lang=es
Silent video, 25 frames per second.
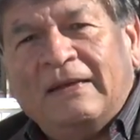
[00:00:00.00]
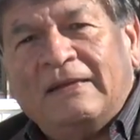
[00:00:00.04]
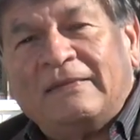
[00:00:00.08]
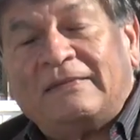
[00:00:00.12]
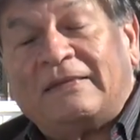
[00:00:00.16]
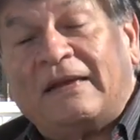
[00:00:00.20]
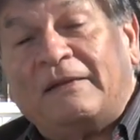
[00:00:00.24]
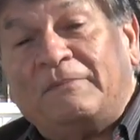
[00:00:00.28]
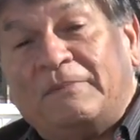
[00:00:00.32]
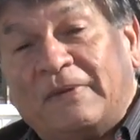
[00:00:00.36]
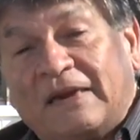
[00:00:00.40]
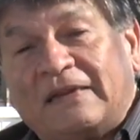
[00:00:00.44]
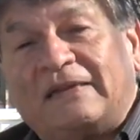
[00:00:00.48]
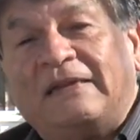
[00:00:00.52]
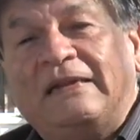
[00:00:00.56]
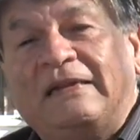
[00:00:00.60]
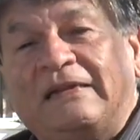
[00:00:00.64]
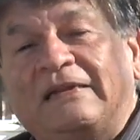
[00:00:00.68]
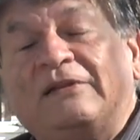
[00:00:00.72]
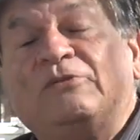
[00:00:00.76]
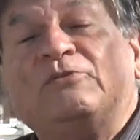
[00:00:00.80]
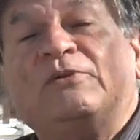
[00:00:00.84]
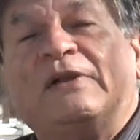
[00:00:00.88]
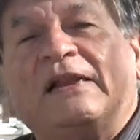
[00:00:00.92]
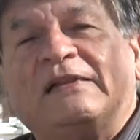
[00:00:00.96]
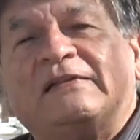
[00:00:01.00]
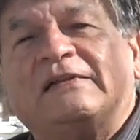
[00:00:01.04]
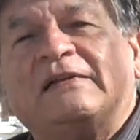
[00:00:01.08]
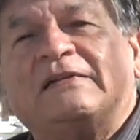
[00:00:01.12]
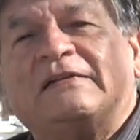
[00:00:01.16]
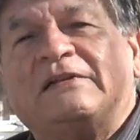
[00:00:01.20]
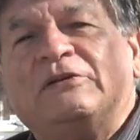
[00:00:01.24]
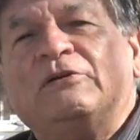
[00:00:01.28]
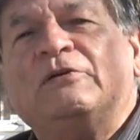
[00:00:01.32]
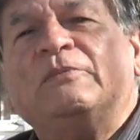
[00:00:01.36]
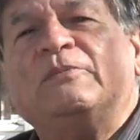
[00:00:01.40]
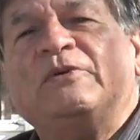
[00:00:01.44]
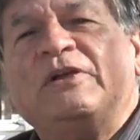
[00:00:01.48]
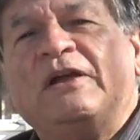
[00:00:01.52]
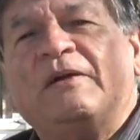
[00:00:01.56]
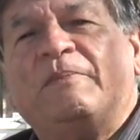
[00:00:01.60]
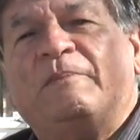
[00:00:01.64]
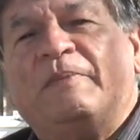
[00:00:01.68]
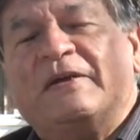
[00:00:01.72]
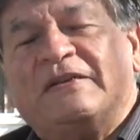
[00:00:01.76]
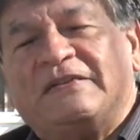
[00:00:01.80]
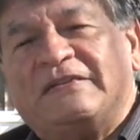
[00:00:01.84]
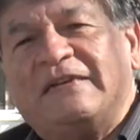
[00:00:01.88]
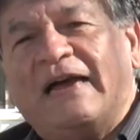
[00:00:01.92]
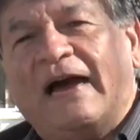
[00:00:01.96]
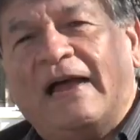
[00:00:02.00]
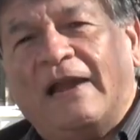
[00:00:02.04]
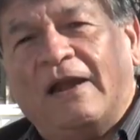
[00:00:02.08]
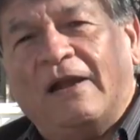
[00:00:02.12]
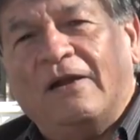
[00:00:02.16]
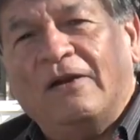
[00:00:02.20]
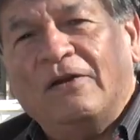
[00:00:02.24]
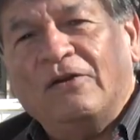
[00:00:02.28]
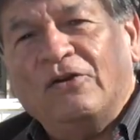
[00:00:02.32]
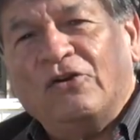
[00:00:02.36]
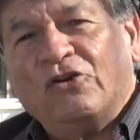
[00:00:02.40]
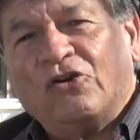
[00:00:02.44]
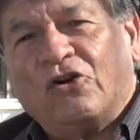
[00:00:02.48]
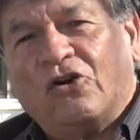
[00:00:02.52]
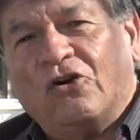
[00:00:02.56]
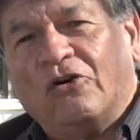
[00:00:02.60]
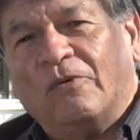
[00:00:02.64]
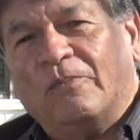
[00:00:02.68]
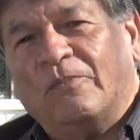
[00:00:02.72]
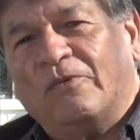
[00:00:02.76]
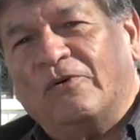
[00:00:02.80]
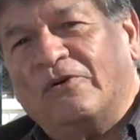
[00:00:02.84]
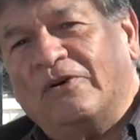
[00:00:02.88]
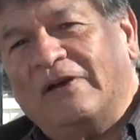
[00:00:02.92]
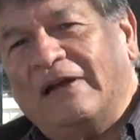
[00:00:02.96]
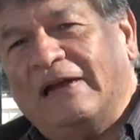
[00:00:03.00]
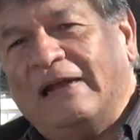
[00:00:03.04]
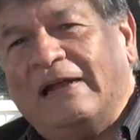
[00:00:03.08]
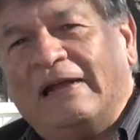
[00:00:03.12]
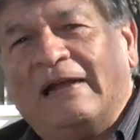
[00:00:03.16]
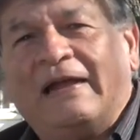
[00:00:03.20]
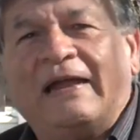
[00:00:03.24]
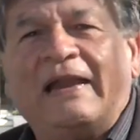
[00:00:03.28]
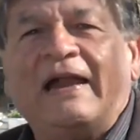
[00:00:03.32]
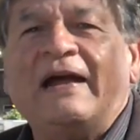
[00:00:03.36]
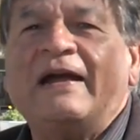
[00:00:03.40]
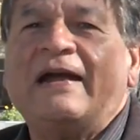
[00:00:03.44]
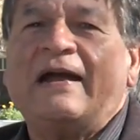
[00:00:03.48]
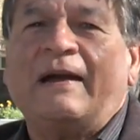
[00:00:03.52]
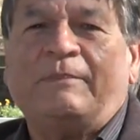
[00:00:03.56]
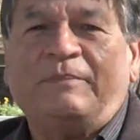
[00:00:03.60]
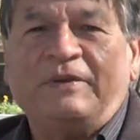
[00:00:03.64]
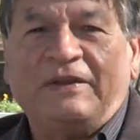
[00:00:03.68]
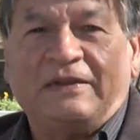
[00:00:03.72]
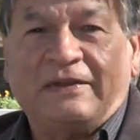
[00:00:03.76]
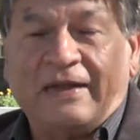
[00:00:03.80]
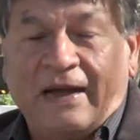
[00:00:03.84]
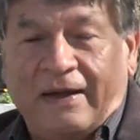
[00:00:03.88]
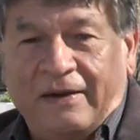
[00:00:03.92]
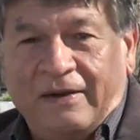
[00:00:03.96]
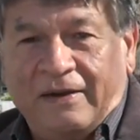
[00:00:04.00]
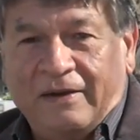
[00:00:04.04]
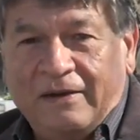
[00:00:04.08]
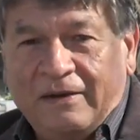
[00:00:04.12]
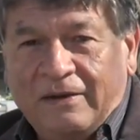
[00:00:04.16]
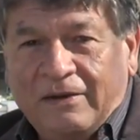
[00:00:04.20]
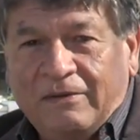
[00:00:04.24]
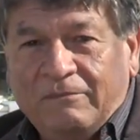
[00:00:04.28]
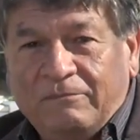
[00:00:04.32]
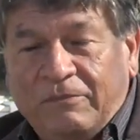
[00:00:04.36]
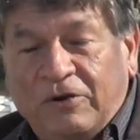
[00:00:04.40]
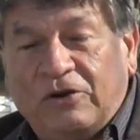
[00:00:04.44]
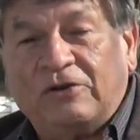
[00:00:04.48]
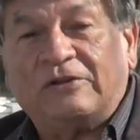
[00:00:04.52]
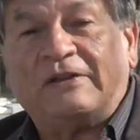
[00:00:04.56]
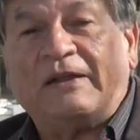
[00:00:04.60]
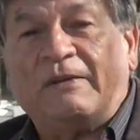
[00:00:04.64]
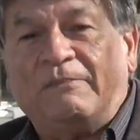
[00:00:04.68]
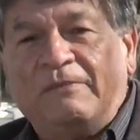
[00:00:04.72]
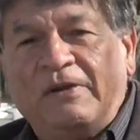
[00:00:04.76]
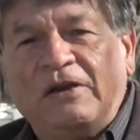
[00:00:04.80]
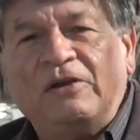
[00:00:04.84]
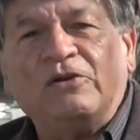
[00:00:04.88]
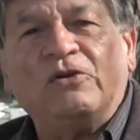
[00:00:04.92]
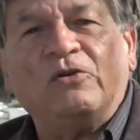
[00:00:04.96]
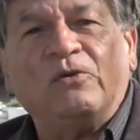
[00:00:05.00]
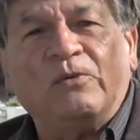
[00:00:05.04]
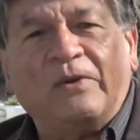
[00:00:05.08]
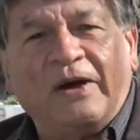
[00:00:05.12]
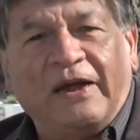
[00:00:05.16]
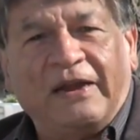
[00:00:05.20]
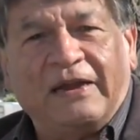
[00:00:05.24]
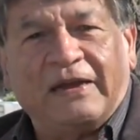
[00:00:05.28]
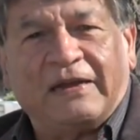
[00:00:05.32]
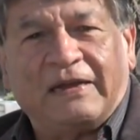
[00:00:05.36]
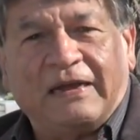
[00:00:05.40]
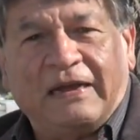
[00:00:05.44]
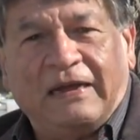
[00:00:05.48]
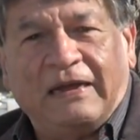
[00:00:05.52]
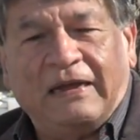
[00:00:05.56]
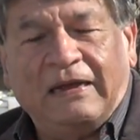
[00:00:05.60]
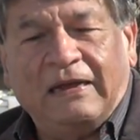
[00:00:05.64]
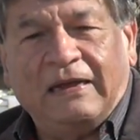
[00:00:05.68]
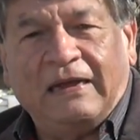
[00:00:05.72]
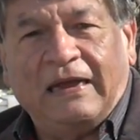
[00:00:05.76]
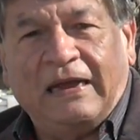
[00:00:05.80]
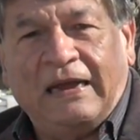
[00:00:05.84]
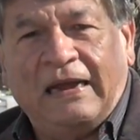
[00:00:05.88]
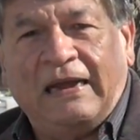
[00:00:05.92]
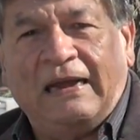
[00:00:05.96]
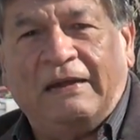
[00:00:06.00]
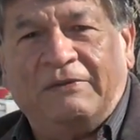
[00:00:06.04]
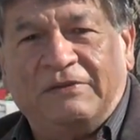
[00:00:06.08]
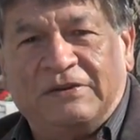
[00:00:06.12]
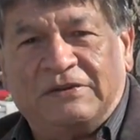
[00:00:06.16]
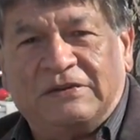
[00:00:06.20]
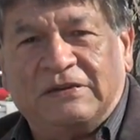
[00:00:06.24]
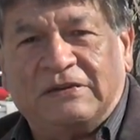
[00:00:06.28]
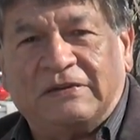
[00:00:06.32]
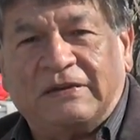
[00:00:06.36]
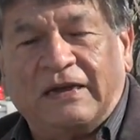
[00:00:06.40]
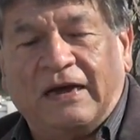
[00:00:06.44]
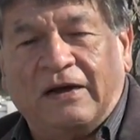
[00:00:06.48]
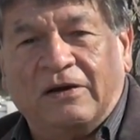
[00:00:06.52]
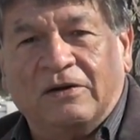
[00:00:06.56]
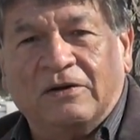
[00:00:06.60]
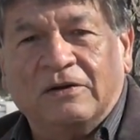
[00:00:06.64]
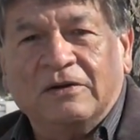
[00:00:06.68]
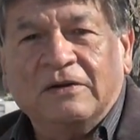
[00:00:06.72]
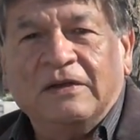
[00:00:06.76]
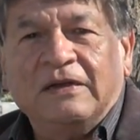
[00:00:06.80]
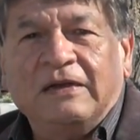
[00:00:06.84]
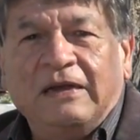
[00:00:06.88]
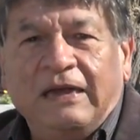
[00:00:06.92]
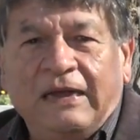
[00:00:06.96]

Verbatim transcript: San Martín tiene un atractivo muy especial como el gran capitán, pero también los lugares que él ha visitado.